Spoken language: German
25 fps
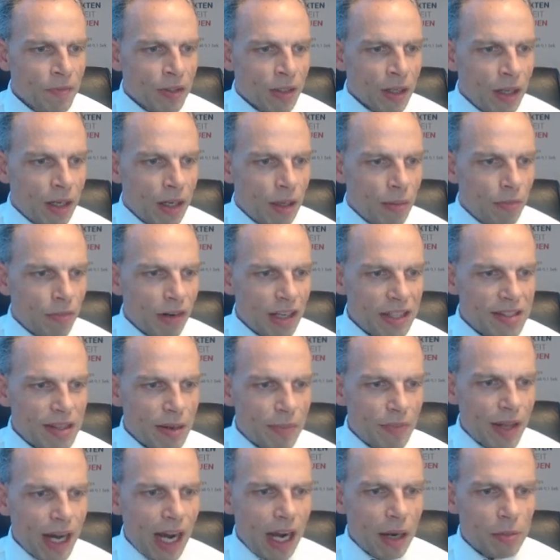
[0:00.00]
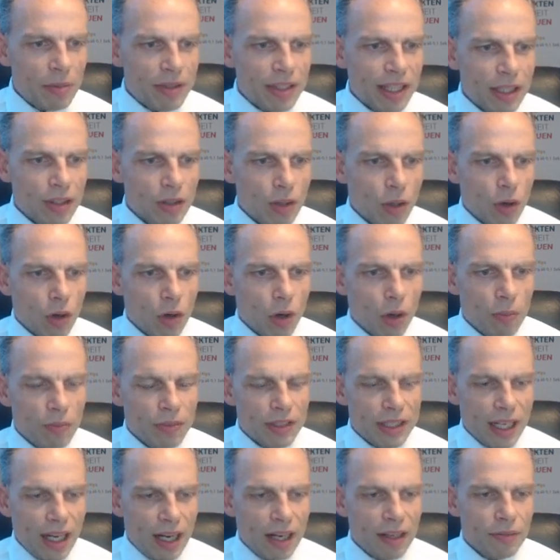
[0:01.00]
Ähm, was am Nachmittag noch kommt,
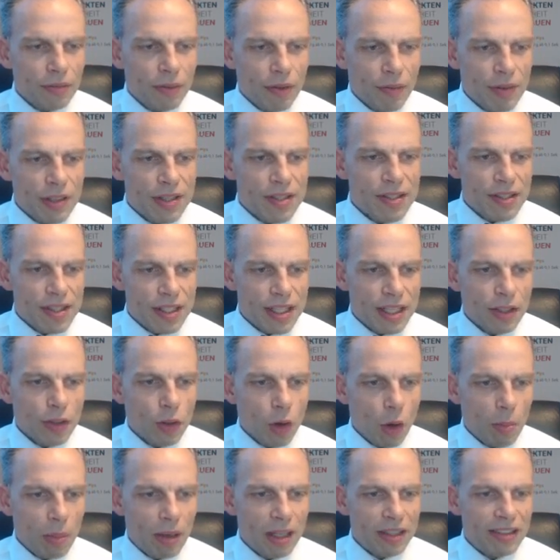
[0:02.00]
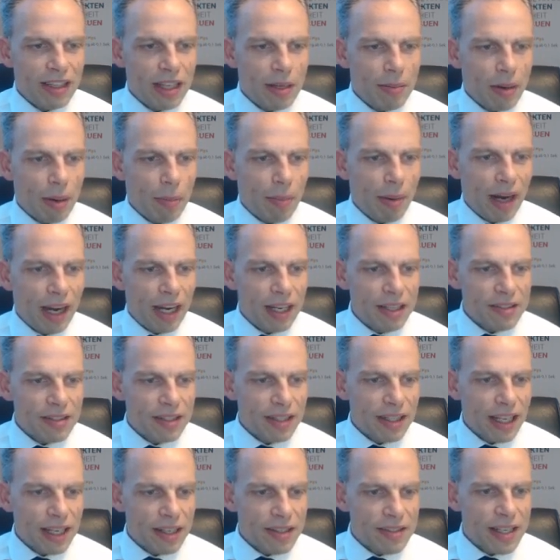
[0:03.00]
ja, wir wissen es hier nochmal, Thema
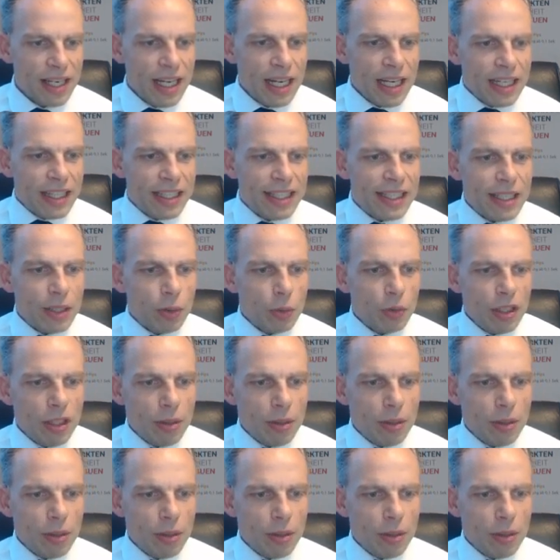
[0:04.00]
Preisindex. Die Uni